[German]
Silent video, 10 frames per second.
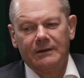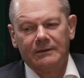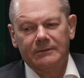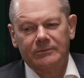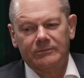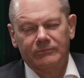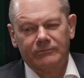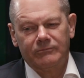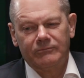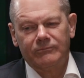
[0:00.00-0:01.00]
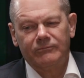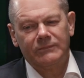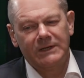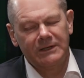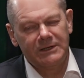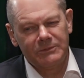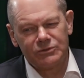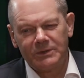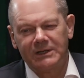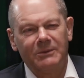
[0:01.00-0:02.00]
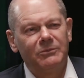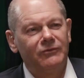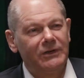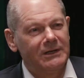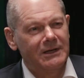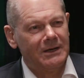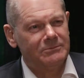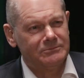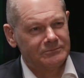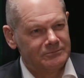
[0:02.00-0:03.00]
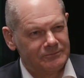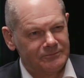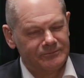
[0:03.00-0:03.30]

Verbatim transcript: äh Dingen, die mich später bewegt haben,